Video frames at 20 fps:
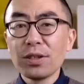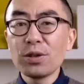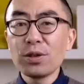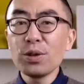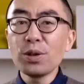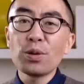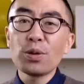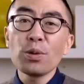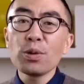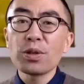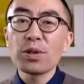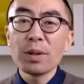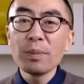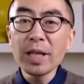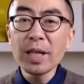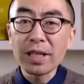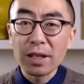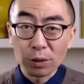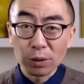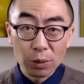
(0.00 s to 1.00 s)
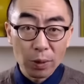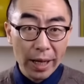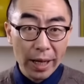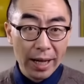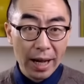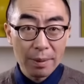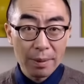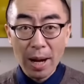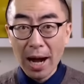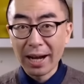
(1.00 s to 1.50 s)
至于从审美角度来
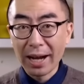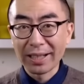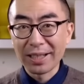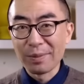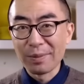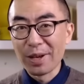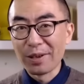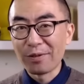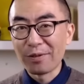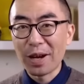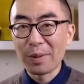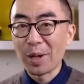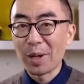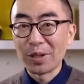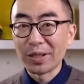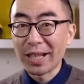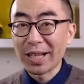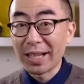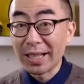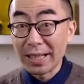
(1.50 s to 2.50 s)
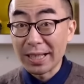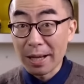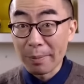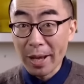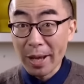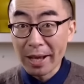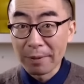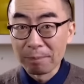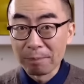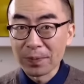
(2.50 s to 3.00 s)
看吧，你们发表一下意见
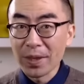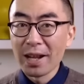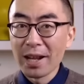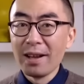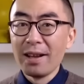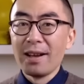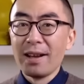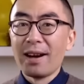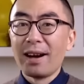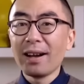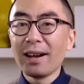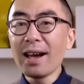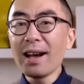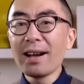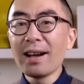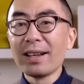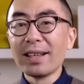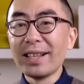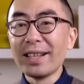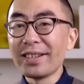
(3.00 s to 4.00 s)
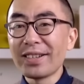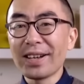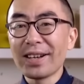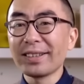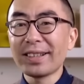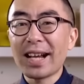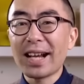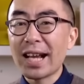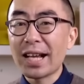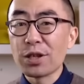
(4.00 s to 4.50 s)
呗。好了，以
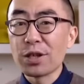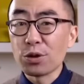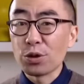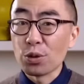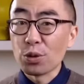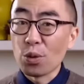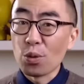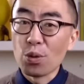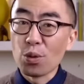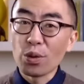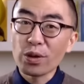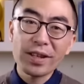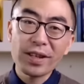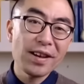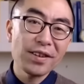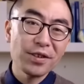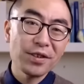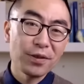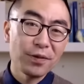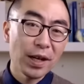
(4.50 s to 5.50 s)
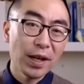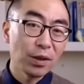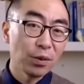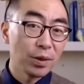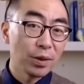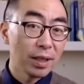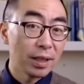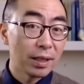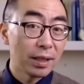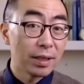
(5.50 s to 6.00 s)
上大概就是活塞式发
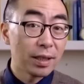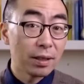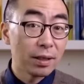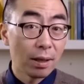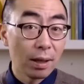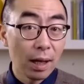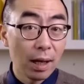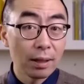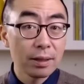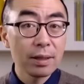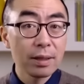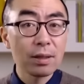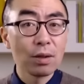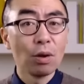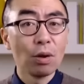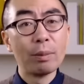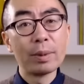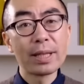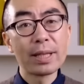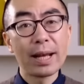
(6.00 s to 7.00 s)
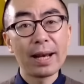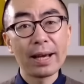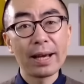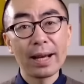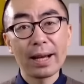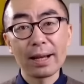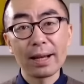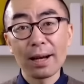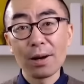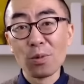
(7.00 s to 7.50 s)
动机的介绍了。接着我们再来
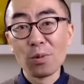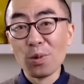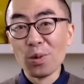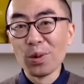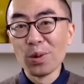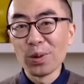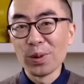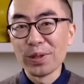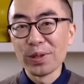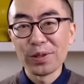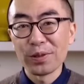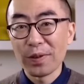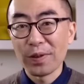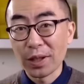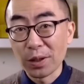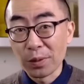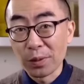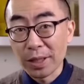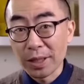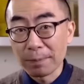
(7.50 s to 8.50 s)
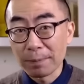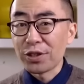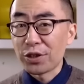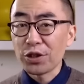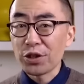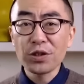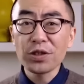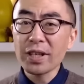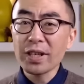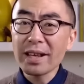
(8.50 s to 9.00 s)
看看涡轮式发动机。
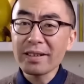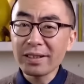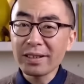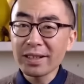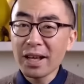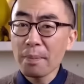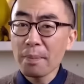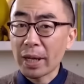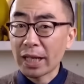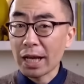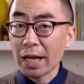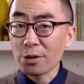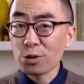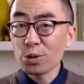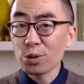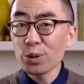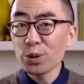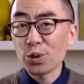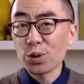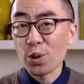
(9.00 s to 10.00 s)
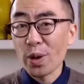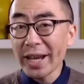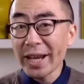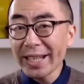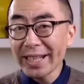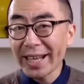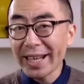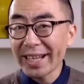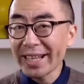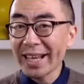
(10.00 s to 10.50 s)
其实，在这儿呢，把它说全
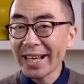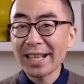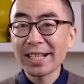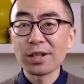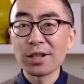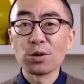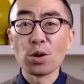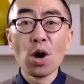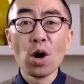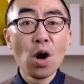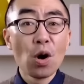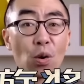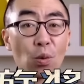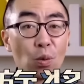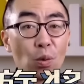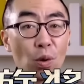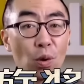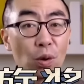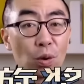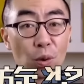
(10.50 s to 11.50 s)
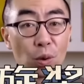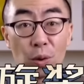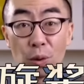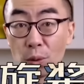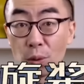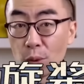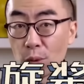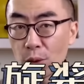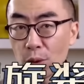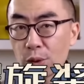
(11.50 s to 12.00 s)
一点，应该叫做涡轮
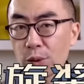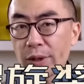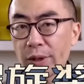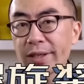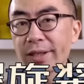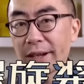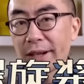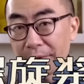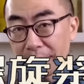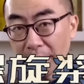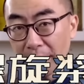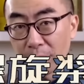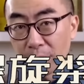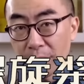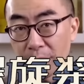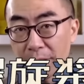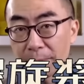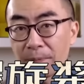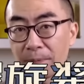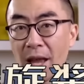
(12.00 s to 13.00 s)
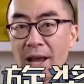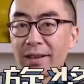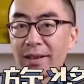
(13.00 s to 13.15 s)
螺旋桨发动机，